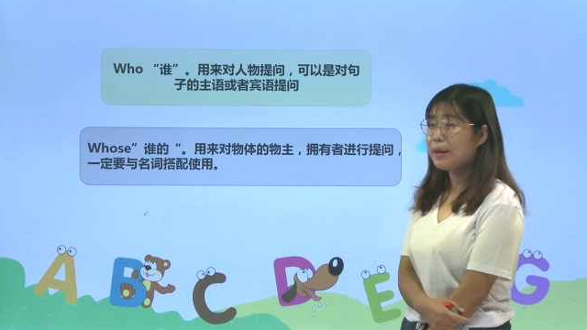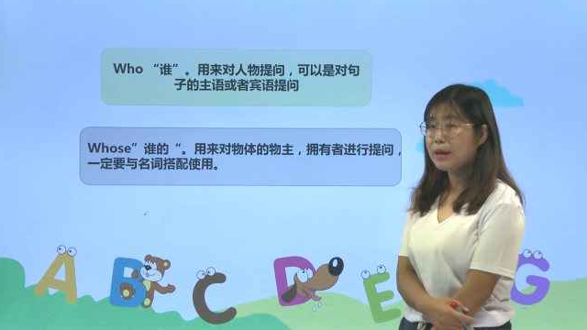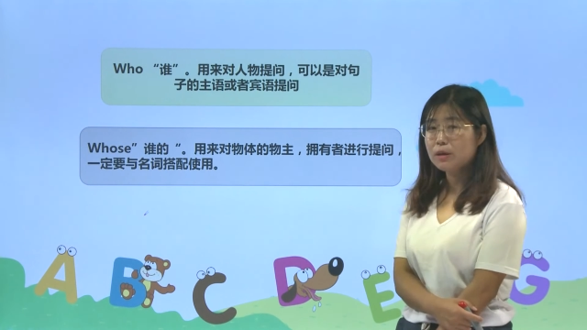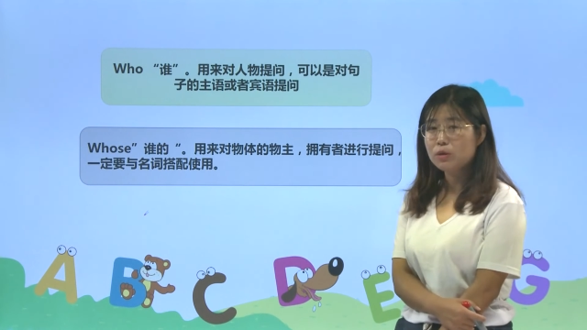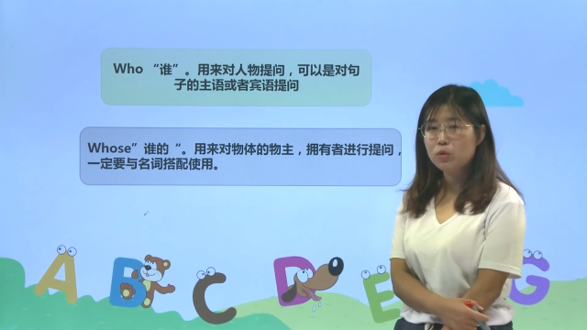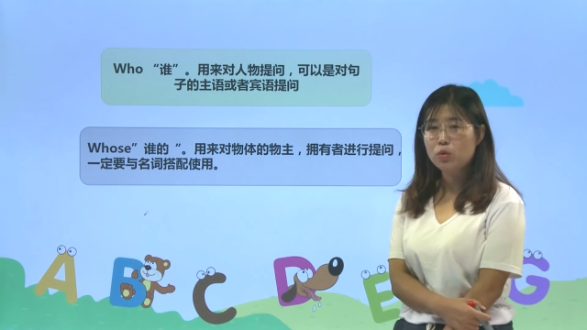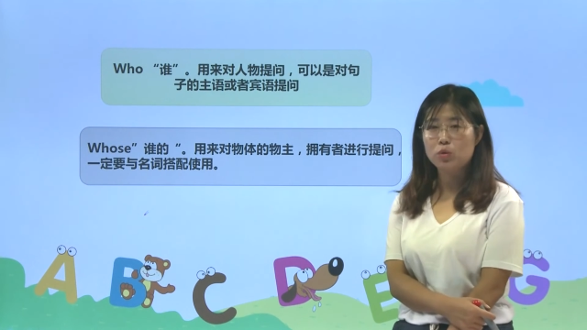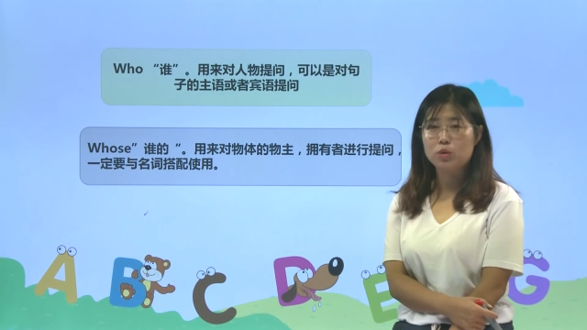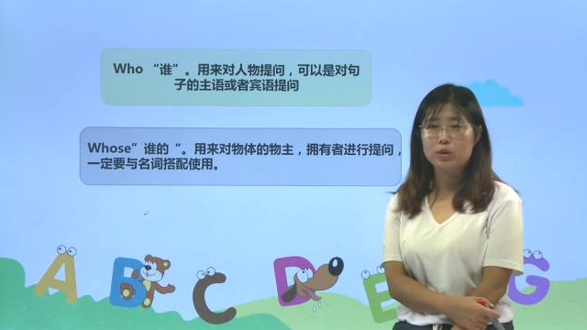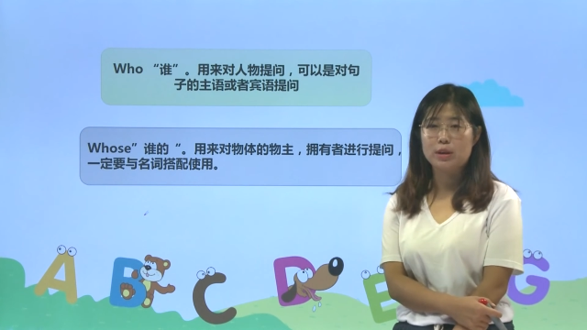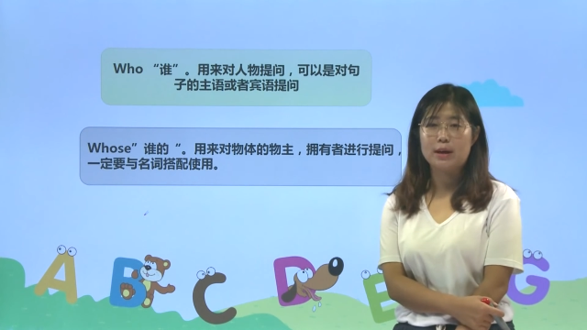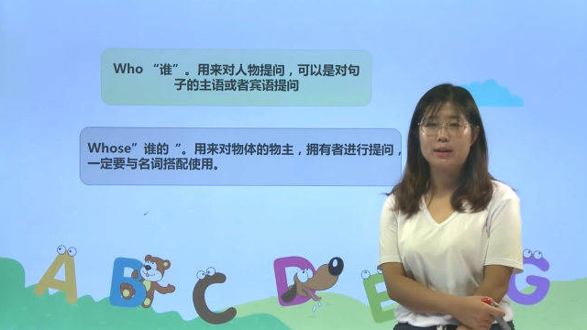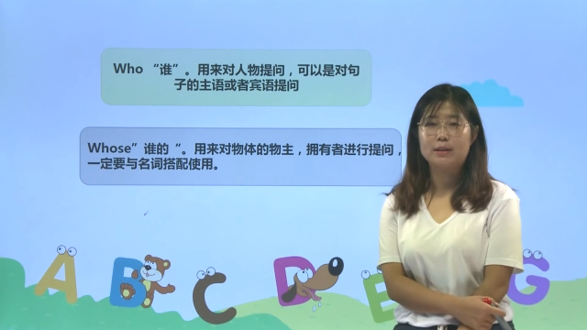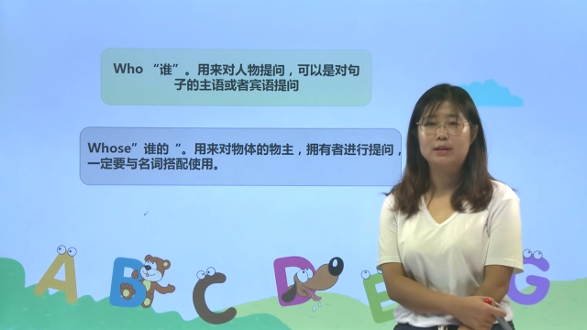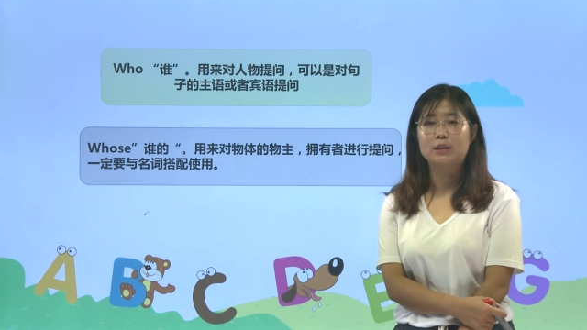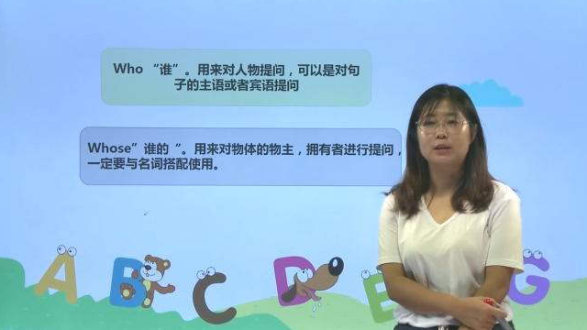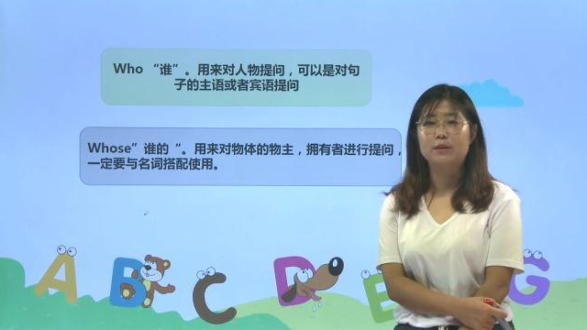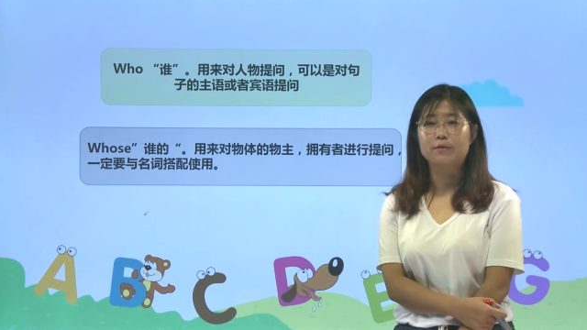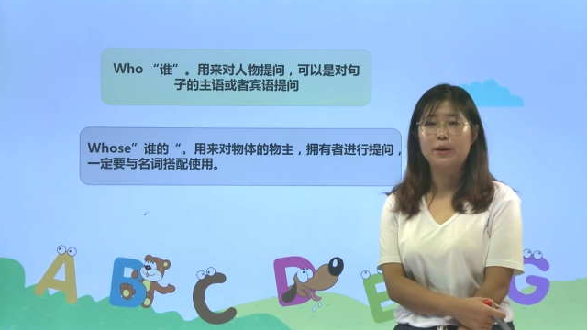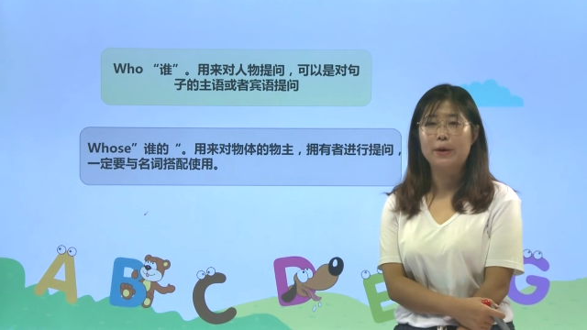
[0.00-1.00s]
宾语的
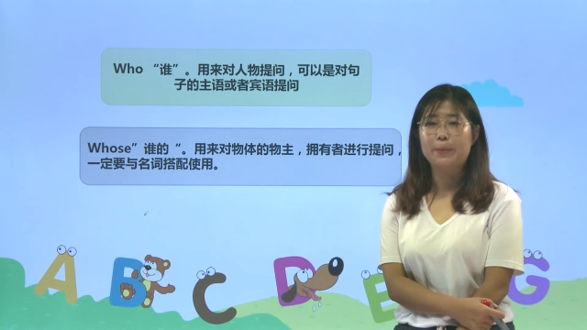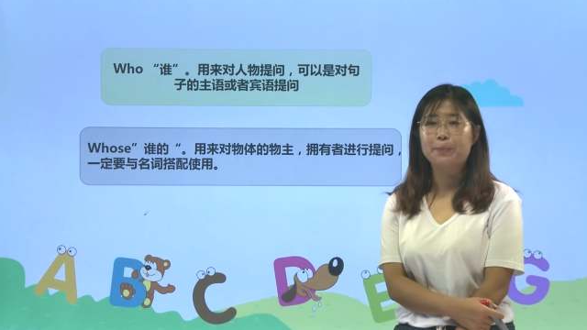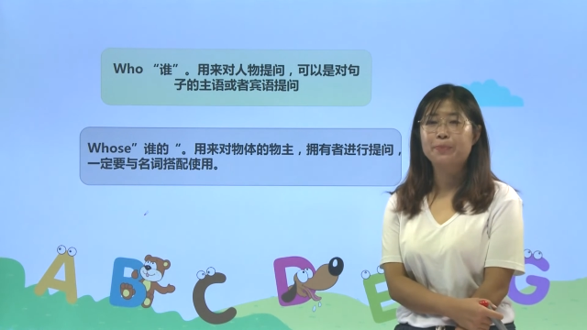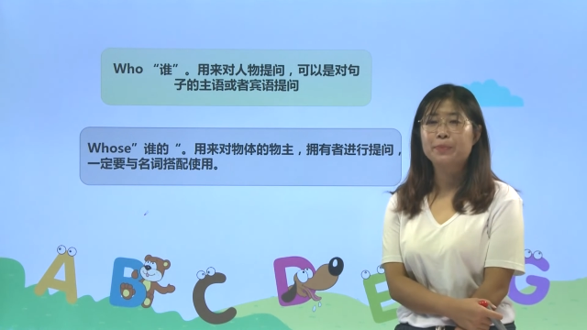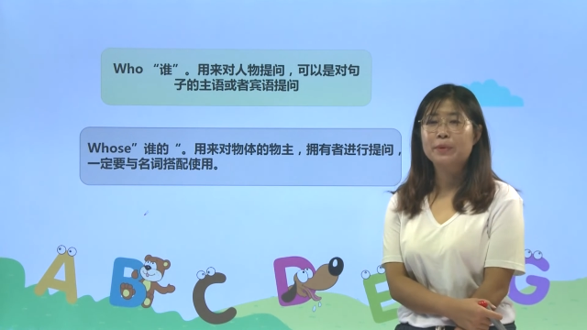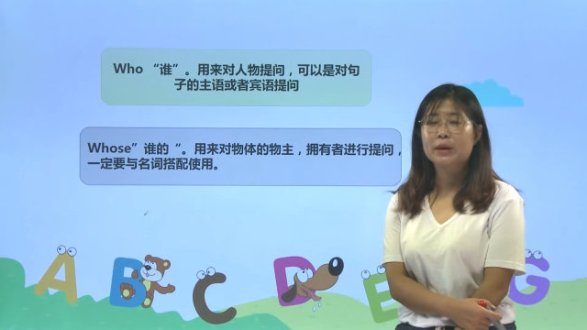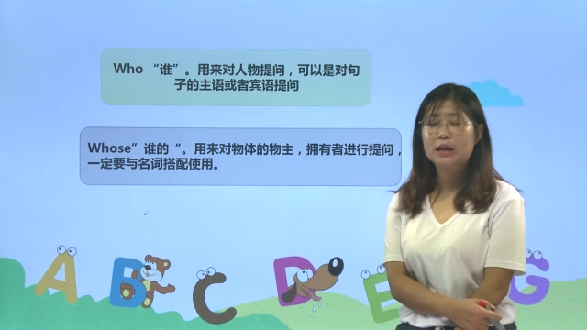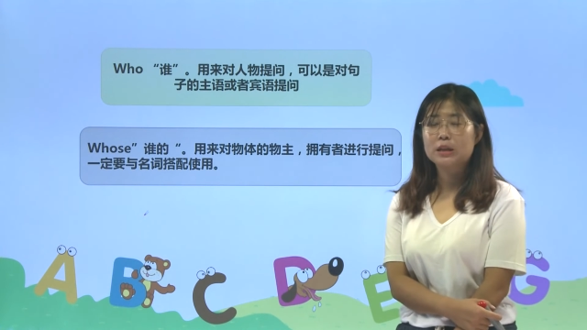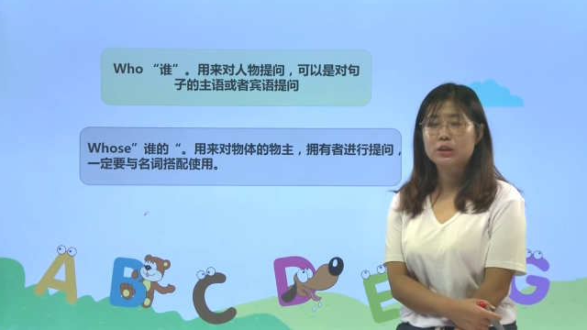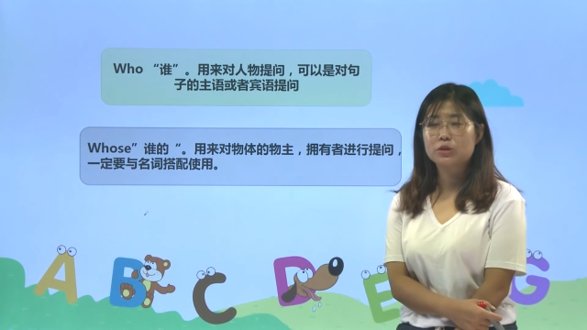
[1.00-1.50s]
提问。